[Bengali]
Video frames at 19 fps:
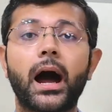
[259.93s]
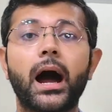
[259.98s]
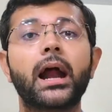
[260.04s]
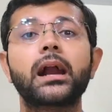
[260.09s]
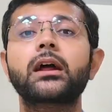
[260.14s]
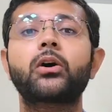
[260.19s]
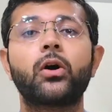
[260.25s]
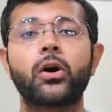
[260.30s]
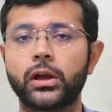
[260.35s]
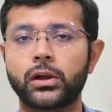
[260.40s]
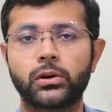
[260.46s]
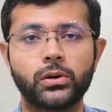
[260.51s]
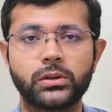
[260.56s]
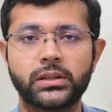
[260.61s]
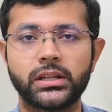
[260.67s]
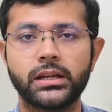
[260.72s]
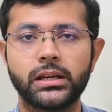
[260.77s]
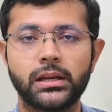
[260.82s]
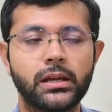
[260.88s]
আর
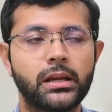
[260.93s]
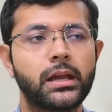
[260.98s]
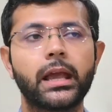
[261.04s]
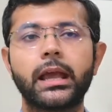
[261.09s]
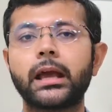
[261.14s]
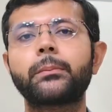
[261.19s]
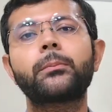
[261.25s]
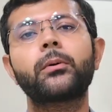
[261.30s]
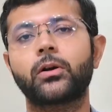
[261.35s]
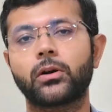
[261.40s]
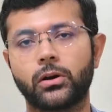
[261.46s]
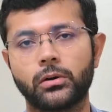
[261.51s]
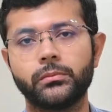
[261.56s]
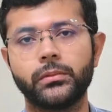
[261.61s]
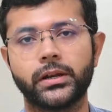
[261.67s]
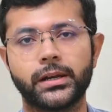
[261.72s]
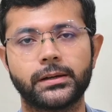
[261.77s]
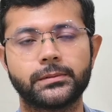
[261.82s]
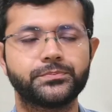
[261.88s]
ক্ষয়ক্ষতি এরপর
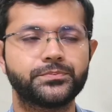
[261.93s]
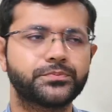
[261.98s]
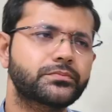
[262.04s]
হবে না